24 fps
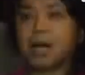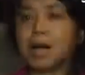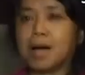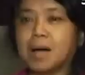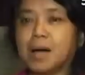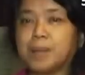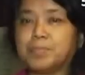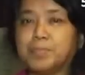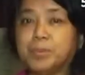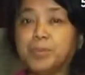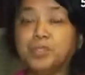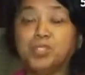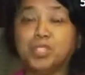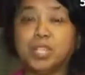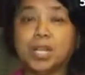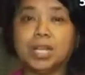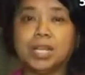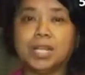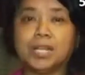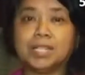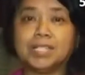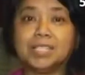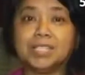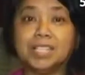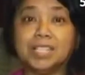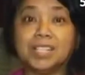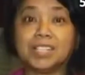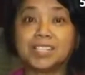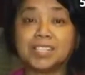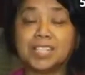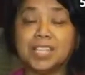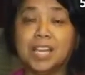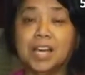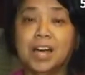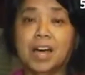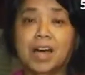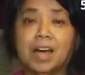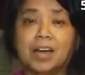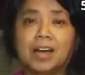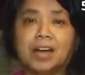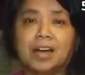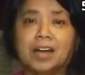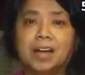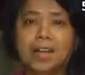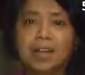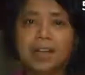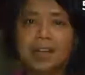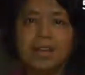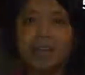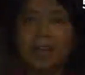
makapunta ng, ng CR.